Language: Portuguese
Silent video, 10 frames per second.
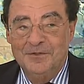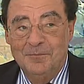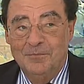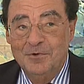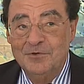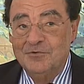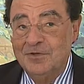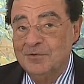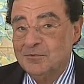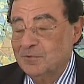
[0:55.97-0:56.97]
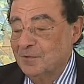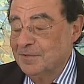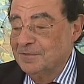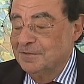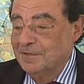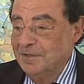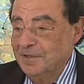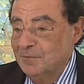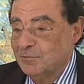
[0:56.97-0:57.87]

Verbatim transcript: Depois, é totalmente tardia,